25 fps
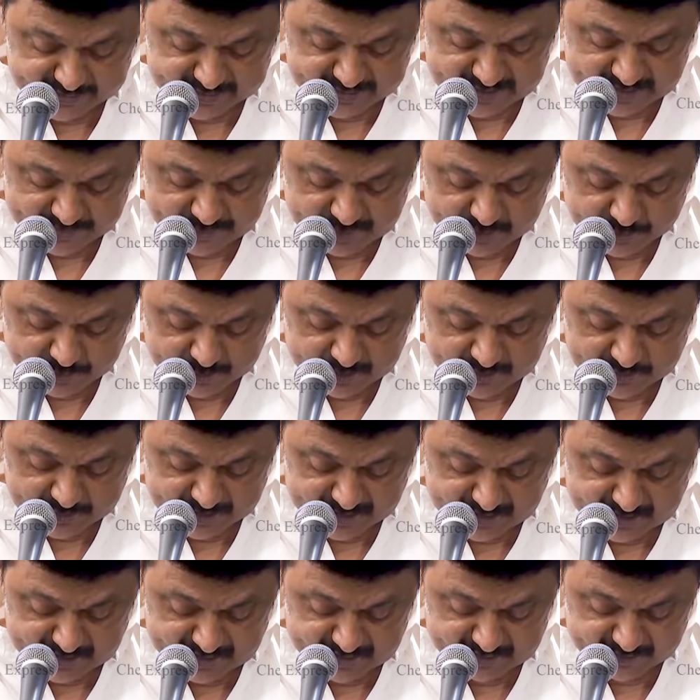கிராமப்புற
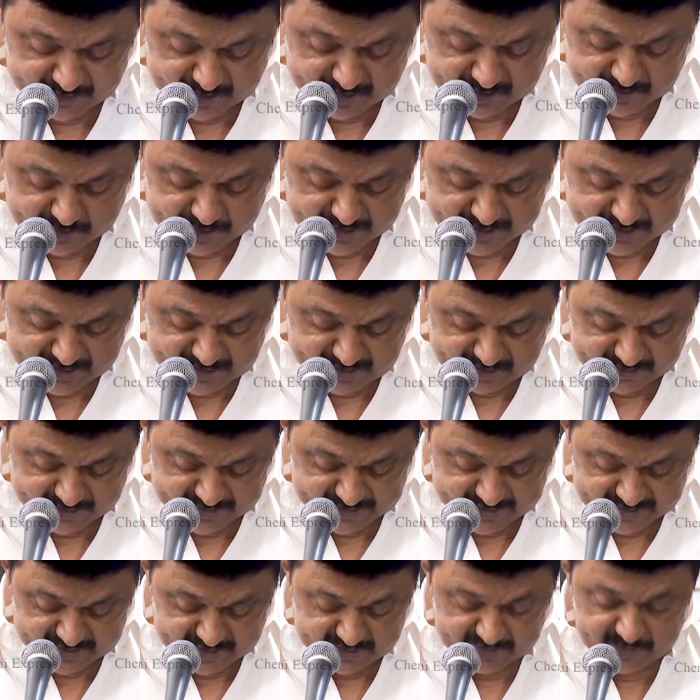மக்களின் வருமான
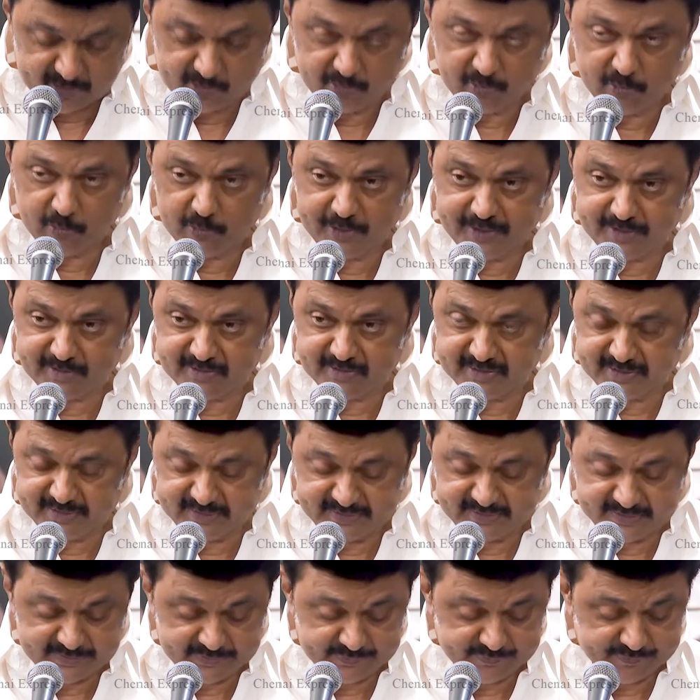அளவினை
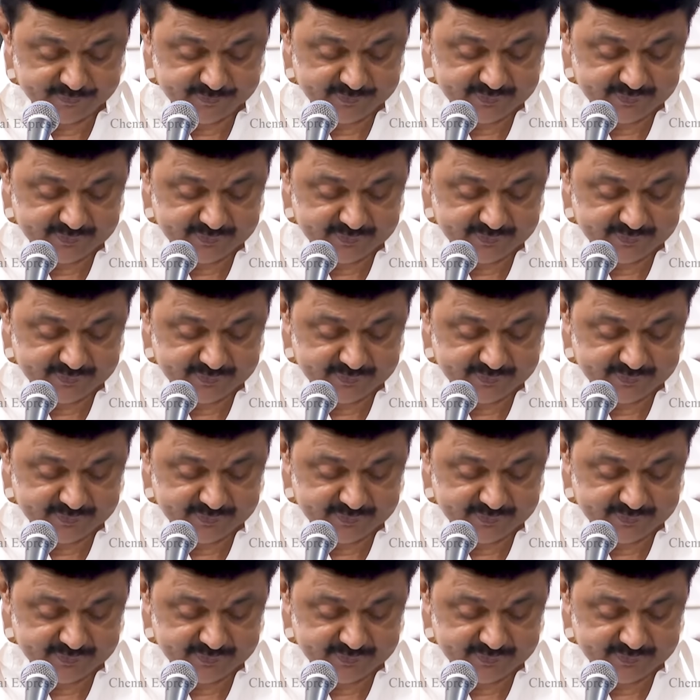உயர்த்துகிறது